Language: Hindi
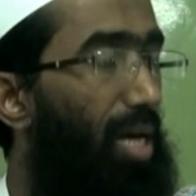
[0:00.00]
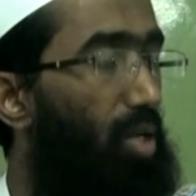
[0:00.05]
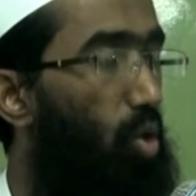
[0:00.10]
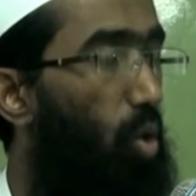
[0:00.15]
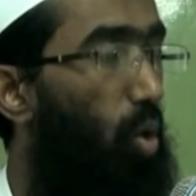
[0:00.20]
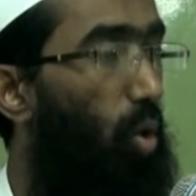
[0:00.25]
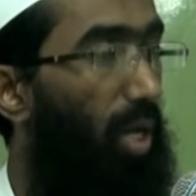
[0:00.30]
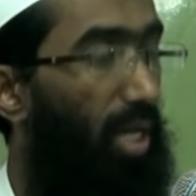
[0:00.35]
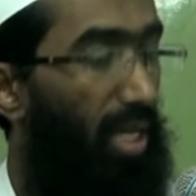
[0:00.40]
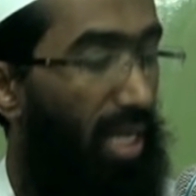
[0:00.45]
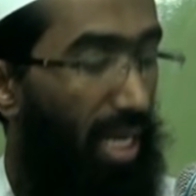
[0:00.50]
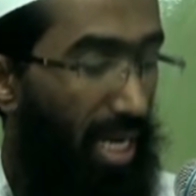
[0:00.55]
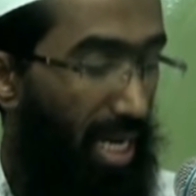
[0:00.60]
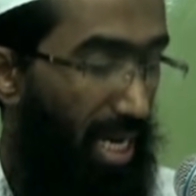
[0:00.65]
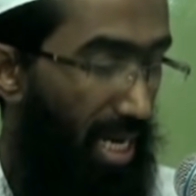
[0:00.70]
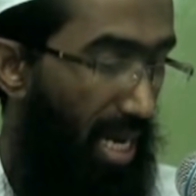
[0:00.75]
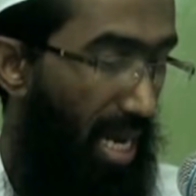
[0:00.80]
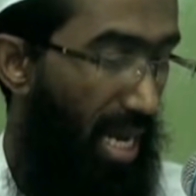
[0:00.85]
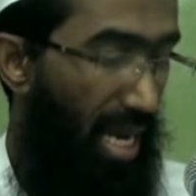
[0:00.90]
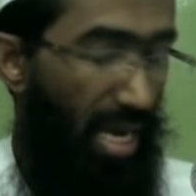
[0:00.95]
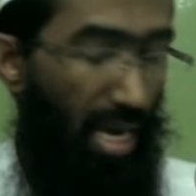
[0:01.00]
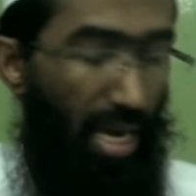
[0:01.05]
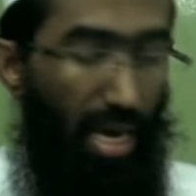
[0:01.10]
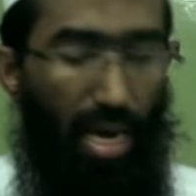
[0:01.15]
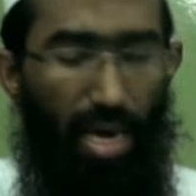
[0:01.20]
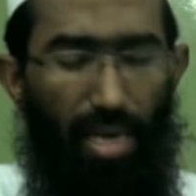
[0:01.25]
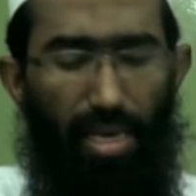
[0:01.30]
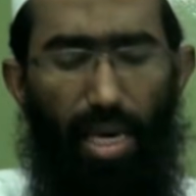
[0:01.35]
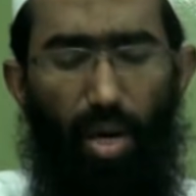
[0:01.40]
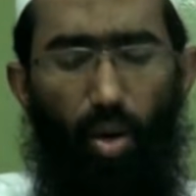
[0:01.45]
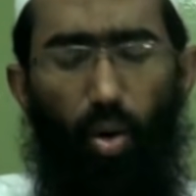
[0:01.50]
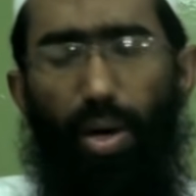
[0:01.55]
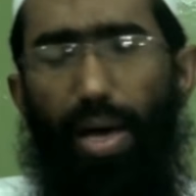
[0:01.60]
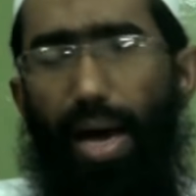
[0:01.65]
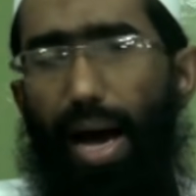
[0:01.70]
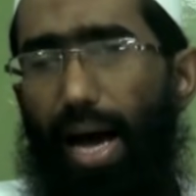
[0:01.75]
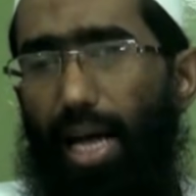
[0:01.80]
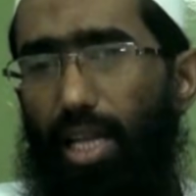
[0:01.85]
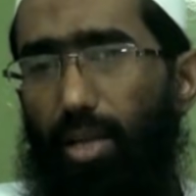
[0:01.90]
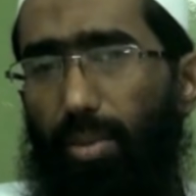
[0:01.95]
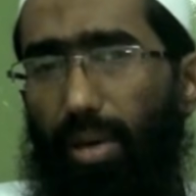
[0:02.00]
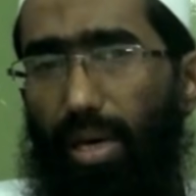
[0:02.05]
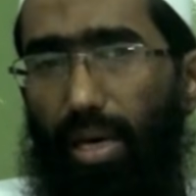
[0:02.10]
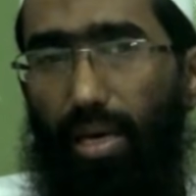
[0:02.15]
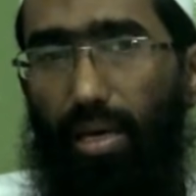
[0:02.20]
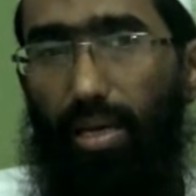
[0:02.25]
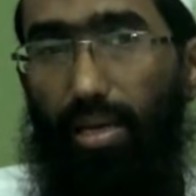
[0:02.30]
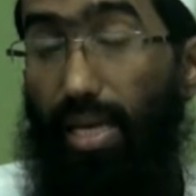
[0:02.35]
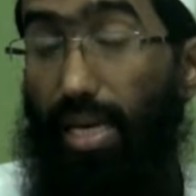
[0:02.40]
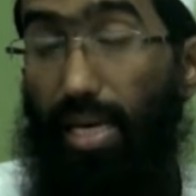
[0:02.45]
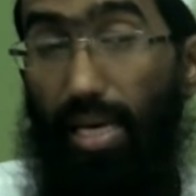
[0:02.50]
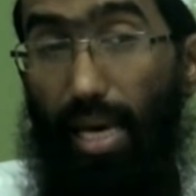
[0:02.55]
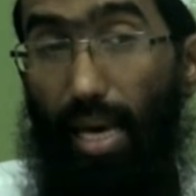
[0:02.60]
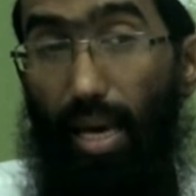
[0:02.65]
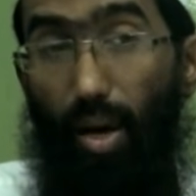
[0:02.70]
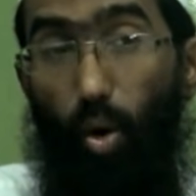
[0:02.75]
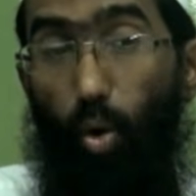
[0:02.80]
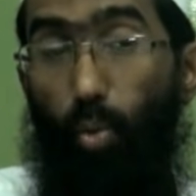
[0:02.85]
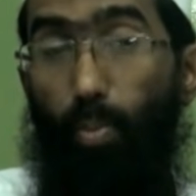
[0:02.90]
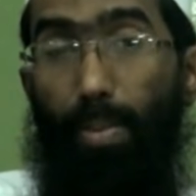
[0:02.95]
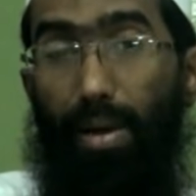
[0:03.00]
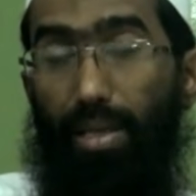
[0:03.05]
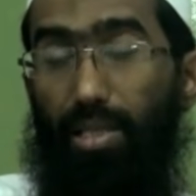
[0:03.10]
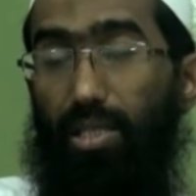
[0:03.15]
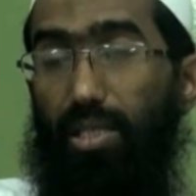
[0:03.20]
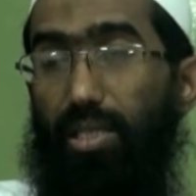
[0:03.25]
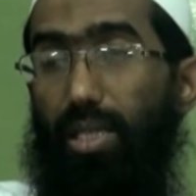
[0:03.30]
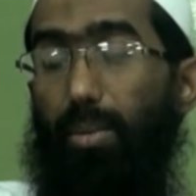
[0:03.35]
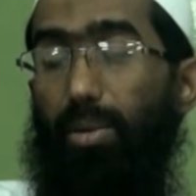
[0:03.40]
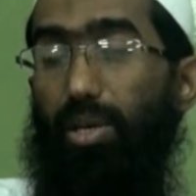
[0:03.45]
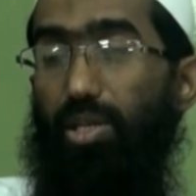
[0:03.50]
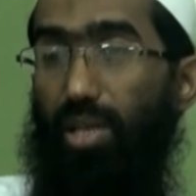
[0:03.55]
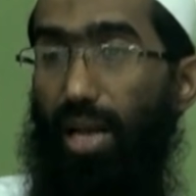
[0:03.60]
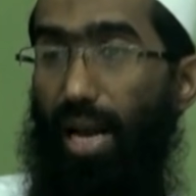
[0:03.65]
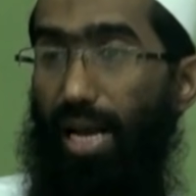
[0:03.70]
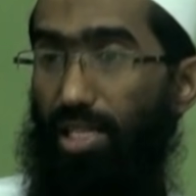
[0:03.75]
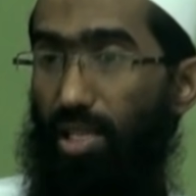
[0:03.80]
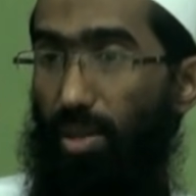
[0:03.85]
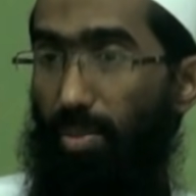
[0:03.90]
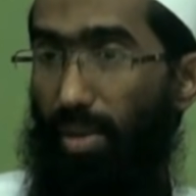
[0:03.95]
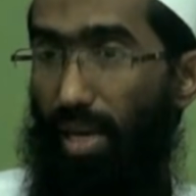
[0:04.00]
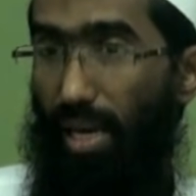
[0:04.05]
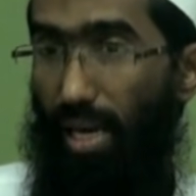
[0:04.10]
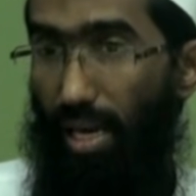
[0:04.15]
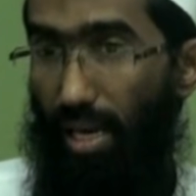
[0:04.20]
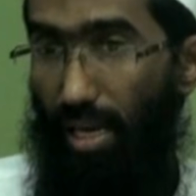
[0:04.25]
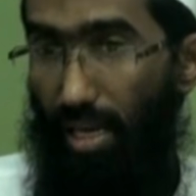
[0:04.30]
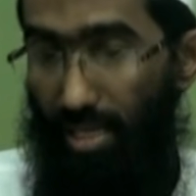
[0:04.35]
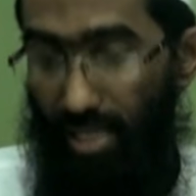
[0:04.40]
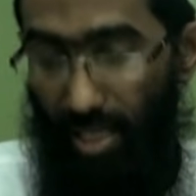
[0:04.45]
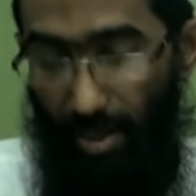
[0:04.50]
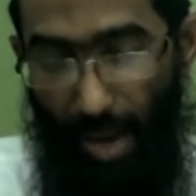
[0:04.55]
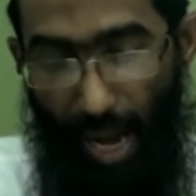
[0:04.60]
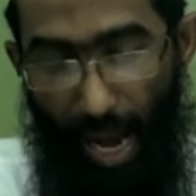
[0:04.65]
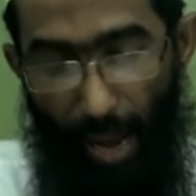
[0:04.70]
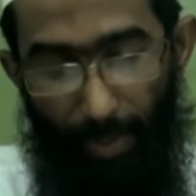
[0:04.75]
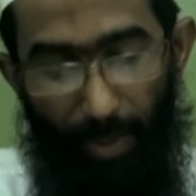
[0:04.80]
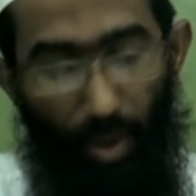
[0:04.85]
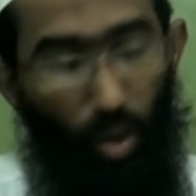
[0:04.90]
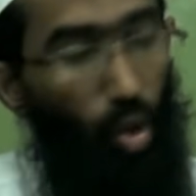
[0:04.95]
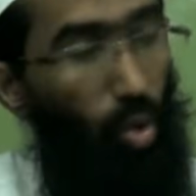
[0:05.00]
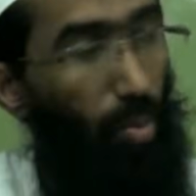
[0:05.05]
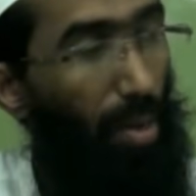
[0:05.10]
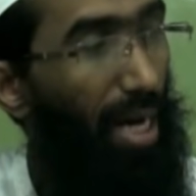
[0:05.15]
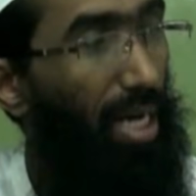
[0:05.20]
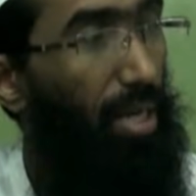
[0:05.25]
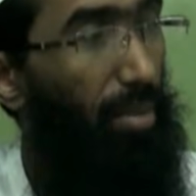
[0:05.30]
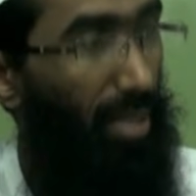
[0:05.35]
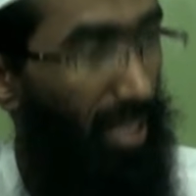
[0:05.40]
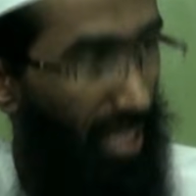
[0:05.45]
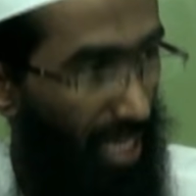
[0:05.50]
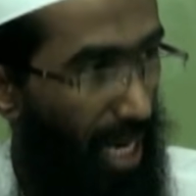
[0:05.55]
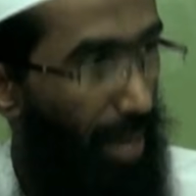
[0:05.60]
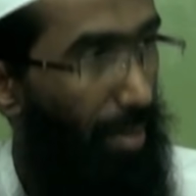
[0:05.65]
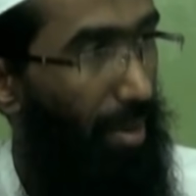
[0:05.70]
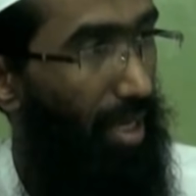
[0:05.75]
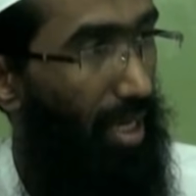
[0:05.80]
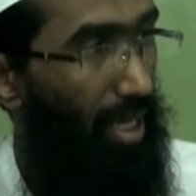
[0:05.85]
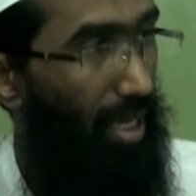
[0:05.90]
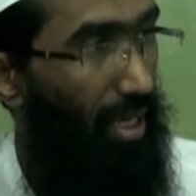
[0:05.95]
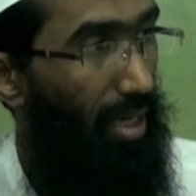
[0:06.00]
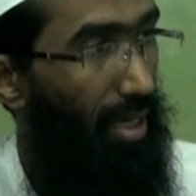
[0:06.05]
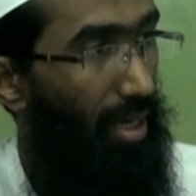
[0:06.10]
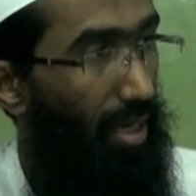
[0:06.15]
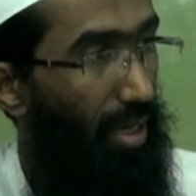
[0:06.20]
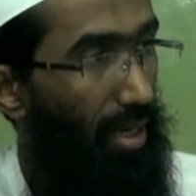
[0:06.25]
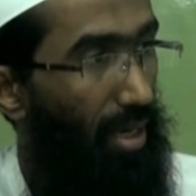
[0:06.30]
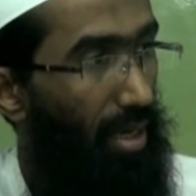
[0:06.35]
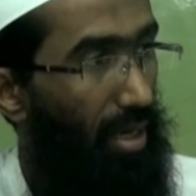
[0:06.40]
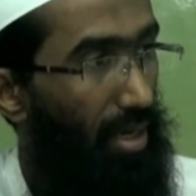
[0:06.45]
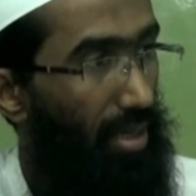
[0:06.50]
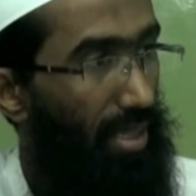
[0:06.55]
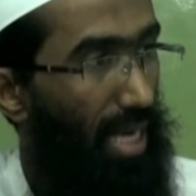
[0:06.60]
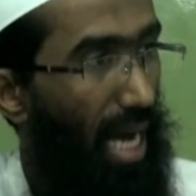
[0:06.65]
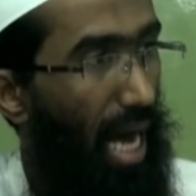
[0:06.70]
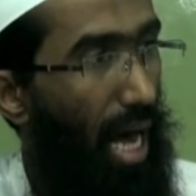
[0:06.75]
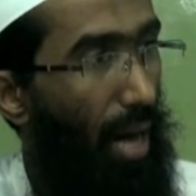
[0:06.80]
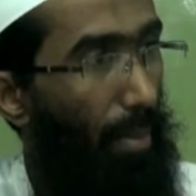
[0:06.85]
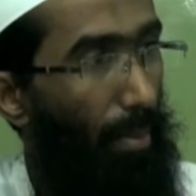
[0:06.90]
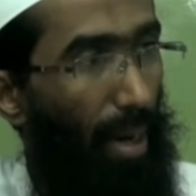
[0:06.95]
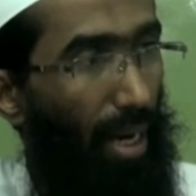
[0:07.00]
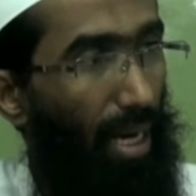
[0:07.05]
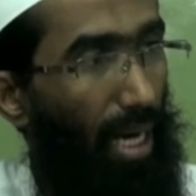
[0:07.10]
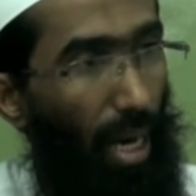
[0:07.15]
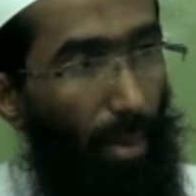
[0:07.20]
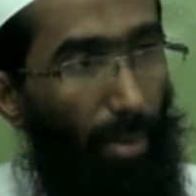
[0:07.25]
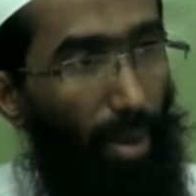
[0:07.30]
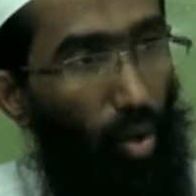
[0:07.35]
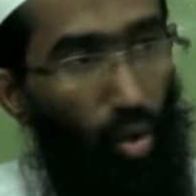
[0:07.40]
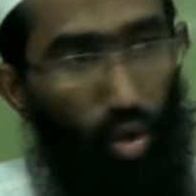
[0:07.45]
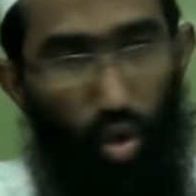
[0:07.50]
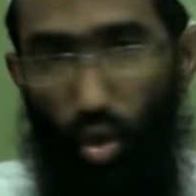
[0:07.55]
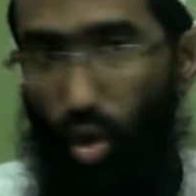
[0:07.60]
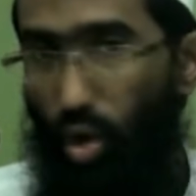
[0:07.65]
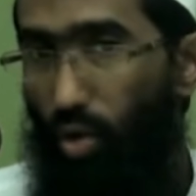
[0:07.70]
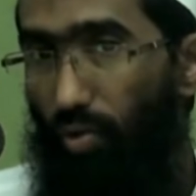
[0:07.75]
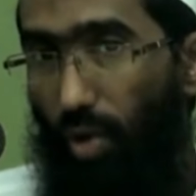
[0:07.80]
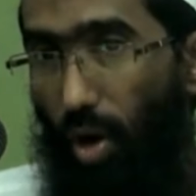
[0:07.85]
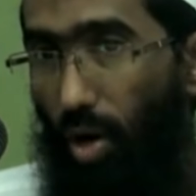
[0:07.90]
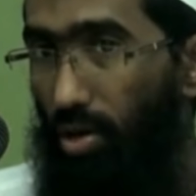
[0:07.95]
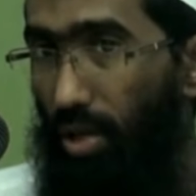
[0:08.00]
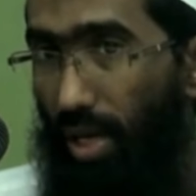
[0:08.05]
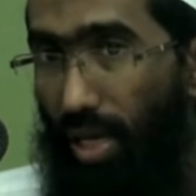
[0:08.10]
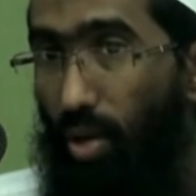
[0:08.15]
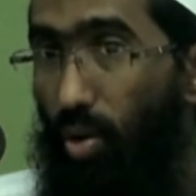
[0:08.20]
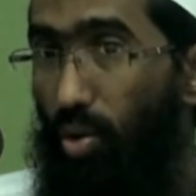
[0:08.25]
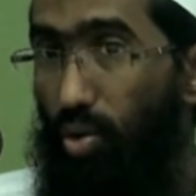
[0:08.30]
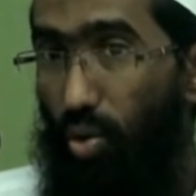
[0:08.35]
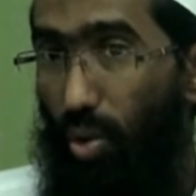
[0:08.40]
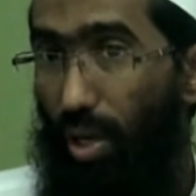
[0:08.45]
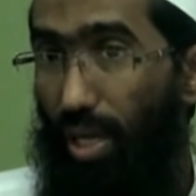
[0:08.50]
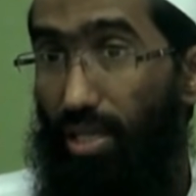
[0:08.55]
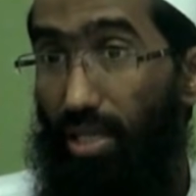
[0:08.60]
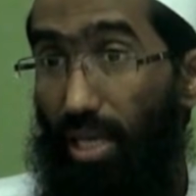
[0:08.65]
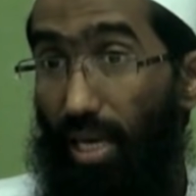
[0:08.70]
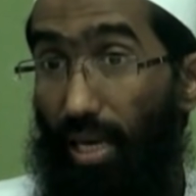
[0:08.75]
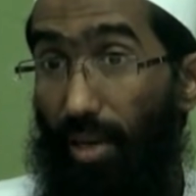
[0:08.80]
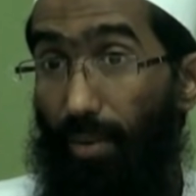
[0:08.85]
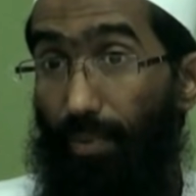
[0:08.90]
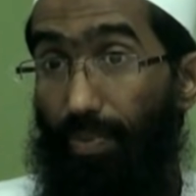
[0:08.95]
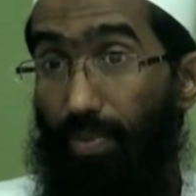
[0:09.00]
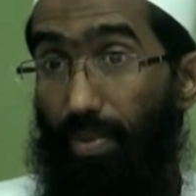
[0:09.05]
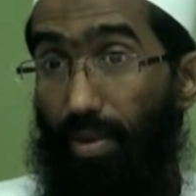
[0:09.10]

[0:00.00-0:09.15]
बाद लोगों ने दलील ली कि कोई आदमी देखिए उम्मत नबी सल्लल्लाहु अलैहि वसल्लम की जब आपने क़ुरबानी मदीना में की क्या मक्का में कुछ लोग फ़ौत नहीं हो चुके थे